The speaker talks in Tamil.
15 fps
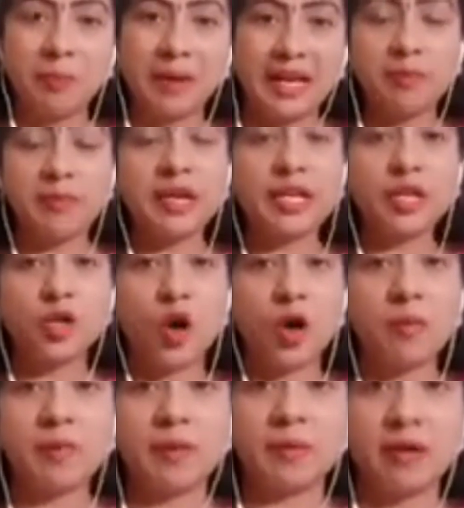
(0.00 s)
பழையபடிக்கு
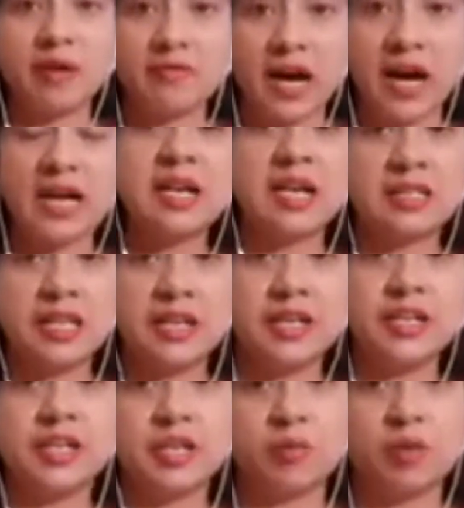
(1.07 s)
நார்மல் பண்ண முடியாது வாழ்நாள் தான்
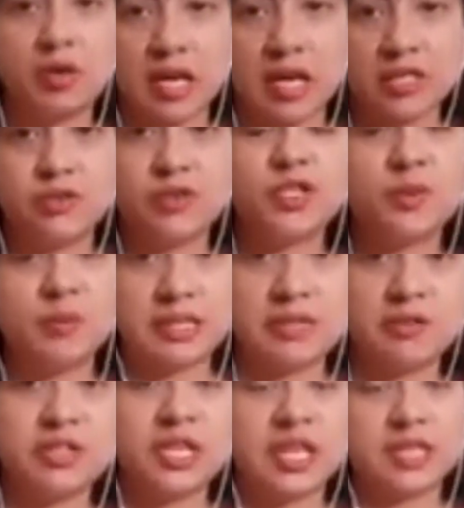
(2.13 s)
நீட்டிக்க முடியும் ஒரு அஞ்சு வருஷம்
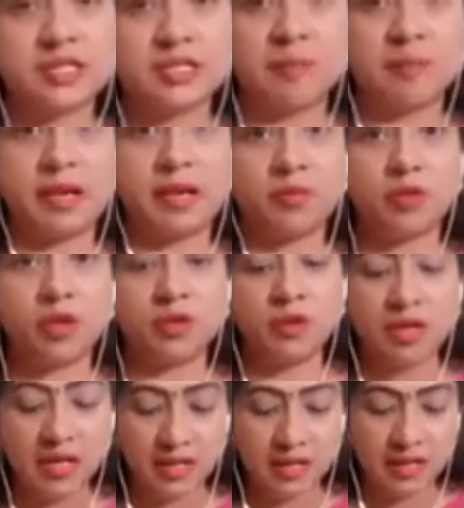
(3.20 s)
பத்து வருஷம் எக்ஸ்ட்ரா பண்ண
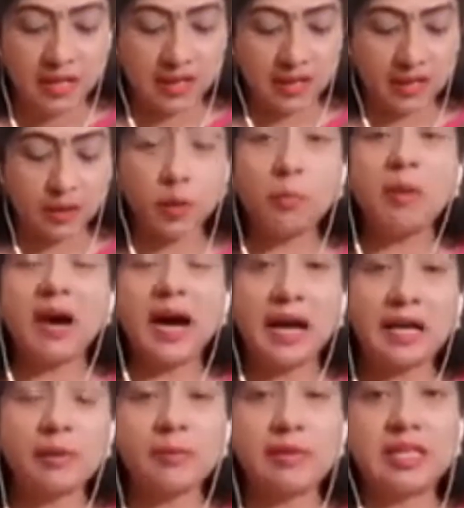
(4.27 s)
முடியும் ரொம்ப
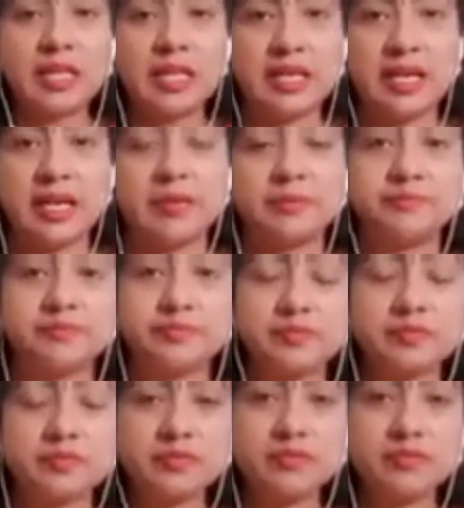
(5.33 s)
ஆரம்பத்திலேயே
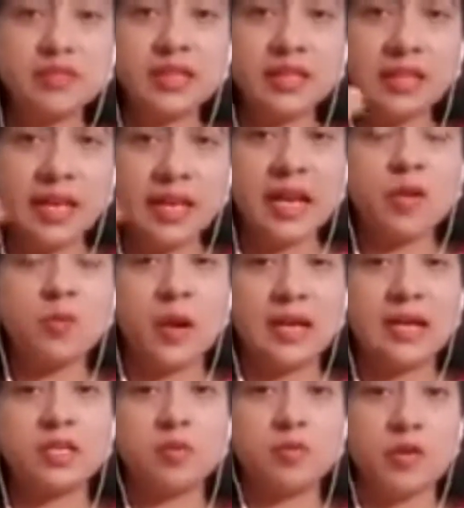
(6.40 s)
கிரேட்
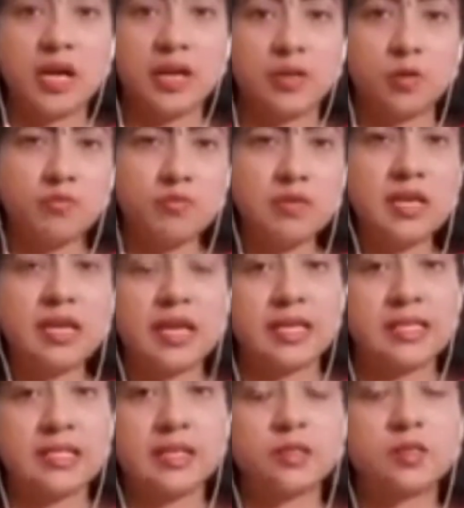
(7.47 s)
ஒன்னுக்கு முன்னாடி ரொம்ப
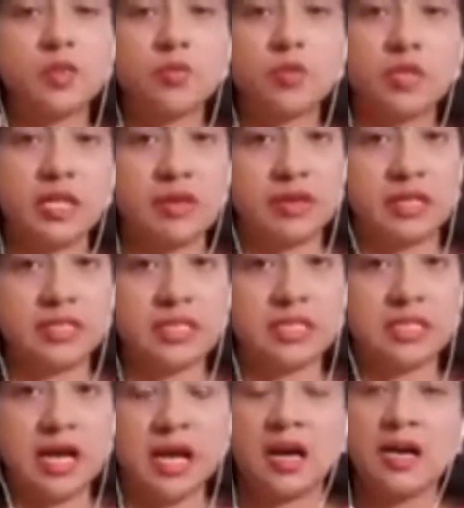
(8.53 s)
லைட்டாக இருக்கும் போதே
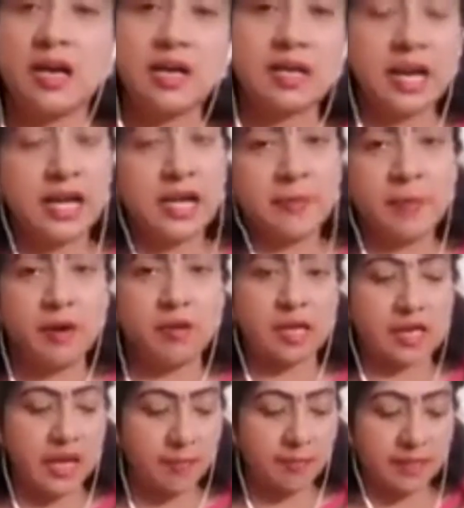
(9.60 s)
வந்துட்டா கண்டிப்பாக
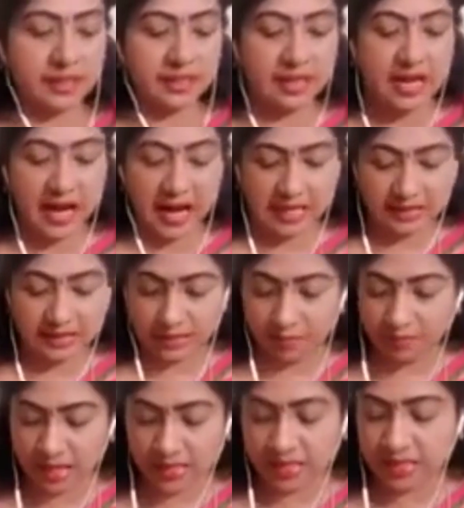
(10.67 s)
அவங்கள காப்பாற்றிடலாம் அந்த
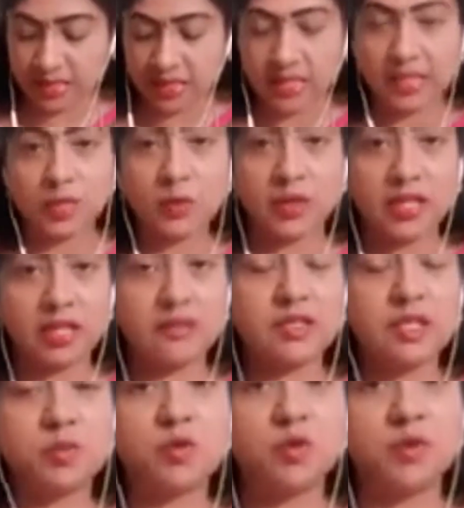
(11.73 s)
மாதிரி இன்னைக்கு ஒரு
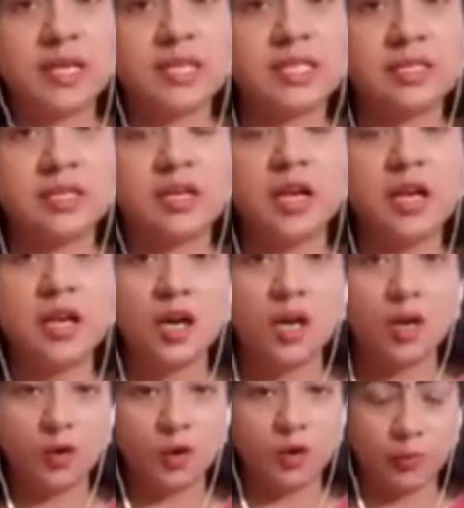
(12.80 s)
இருபத்தி மூணு வயசு
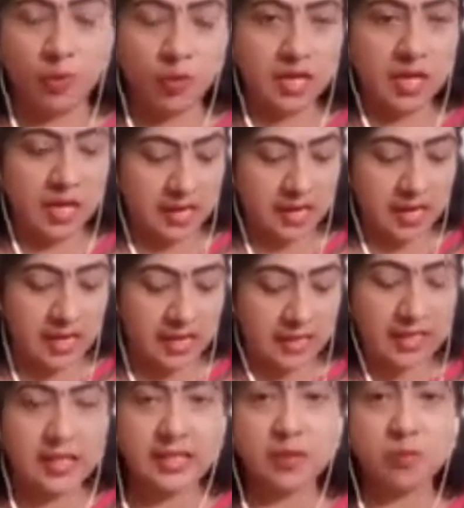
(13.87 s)
ஒரு பொண்ணு தான் நான்
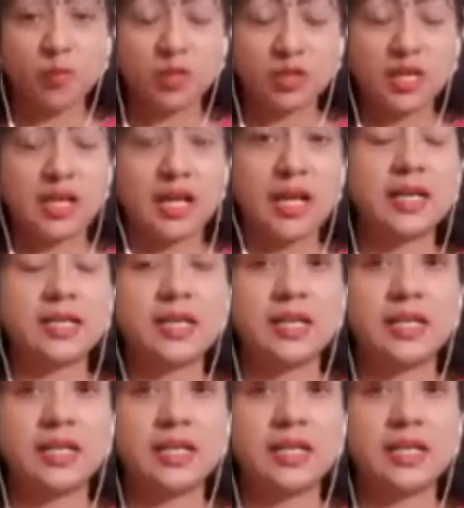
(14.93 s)
காலையில் இன்றைக்கி முதல் ஆளாக